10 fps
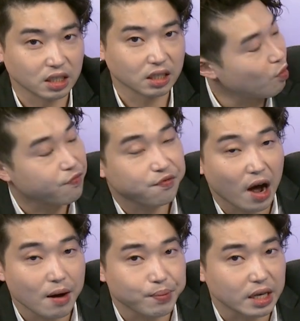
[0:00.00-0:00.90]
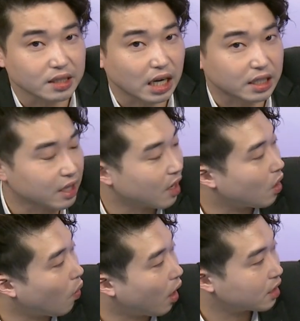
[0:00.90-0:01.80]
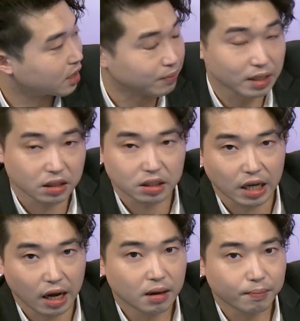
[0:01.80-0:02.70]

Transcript: 不方便在电话里面讲，